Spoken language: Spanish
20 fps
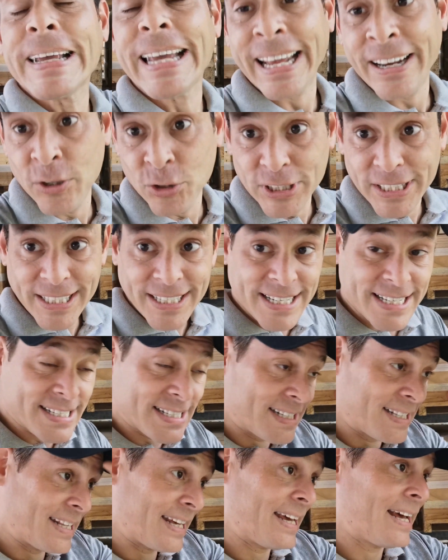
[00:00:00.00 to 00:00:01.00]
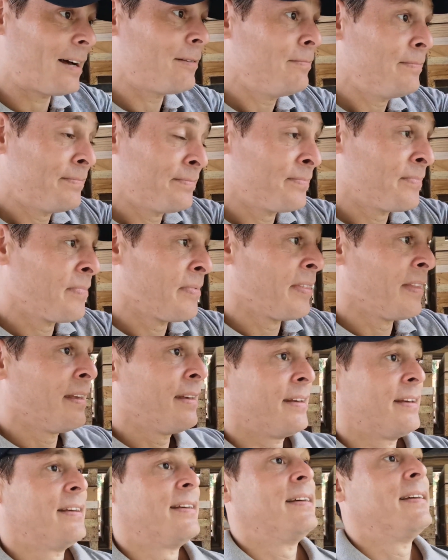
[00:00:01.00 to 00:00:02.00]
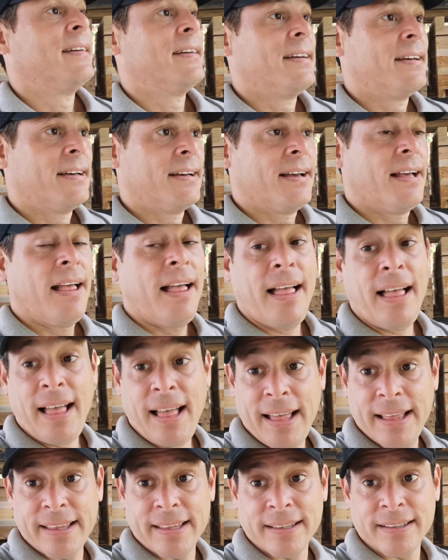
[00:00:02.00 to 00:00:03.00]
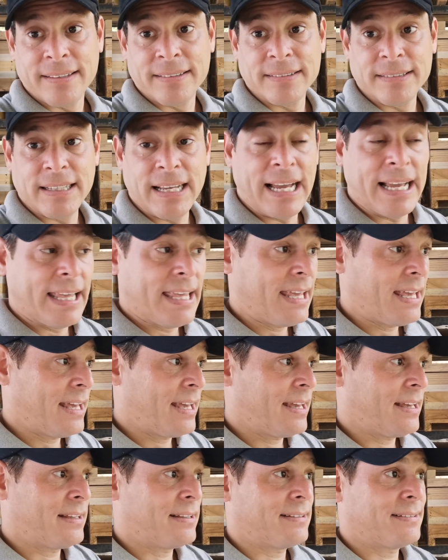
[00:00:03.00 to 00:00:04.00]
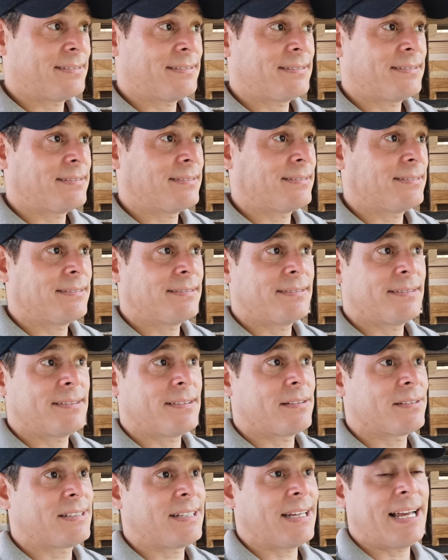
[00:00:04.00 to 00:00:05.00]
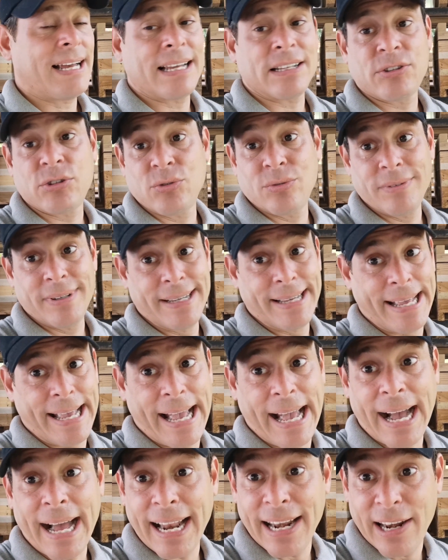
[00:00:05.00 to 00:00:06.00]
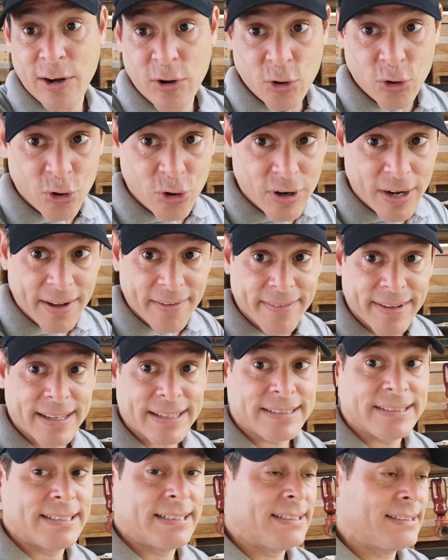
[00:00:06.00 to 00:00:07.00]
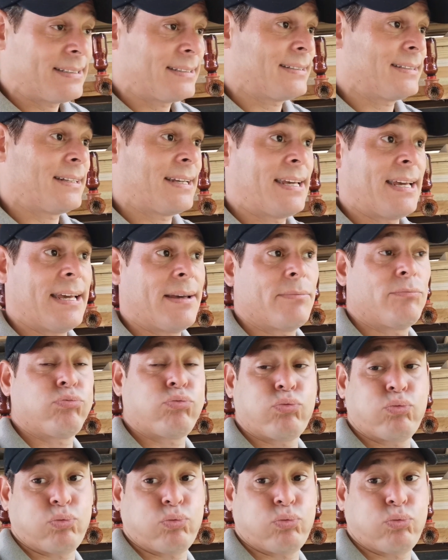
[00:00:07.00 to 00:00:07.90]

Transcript: que no tienes idea. Ay, aquí o sea, hace un calor a veces que...